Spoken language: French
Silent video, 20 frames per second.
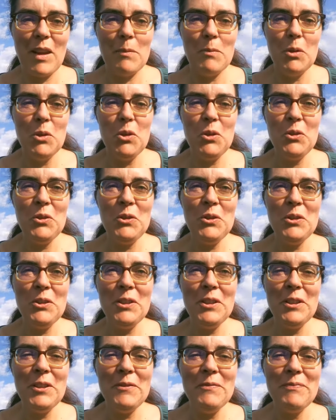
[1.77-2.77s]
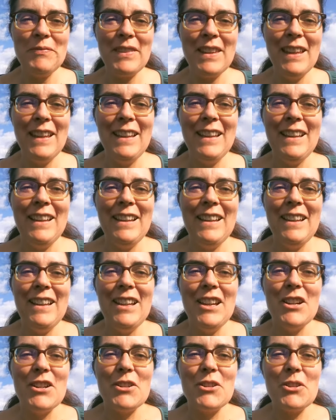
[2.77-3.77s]
Bonjour
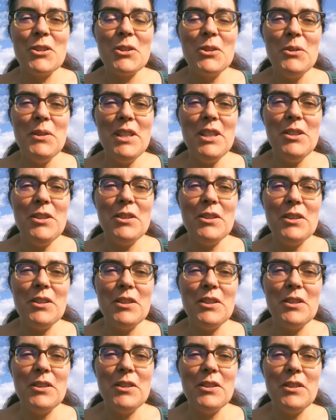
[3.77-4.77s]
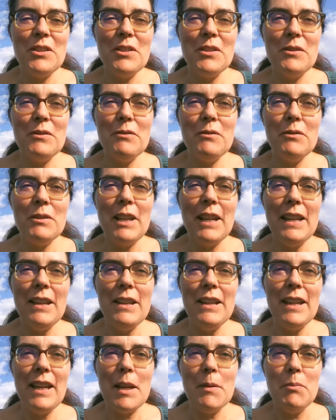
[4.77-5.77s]
Aujourd'hui, je
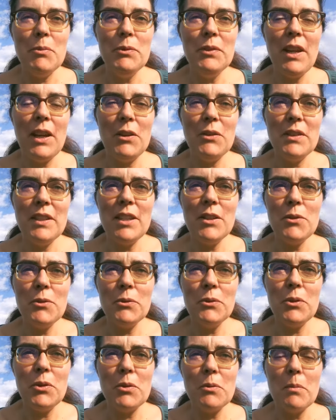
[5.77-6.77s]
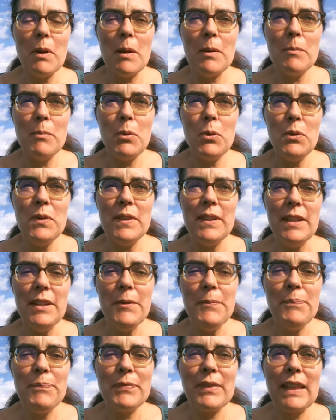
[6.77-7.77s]
voulais répondre à une question que l'on m'a
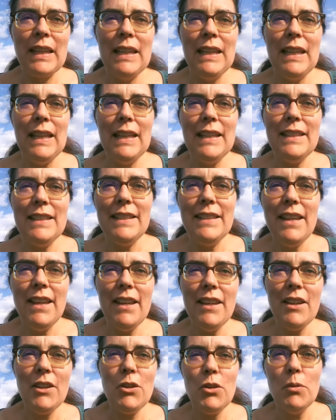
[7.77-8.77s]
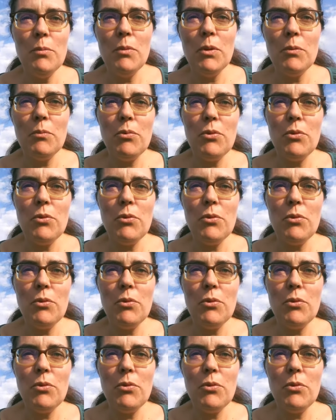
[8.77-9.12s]
posée et qui est comment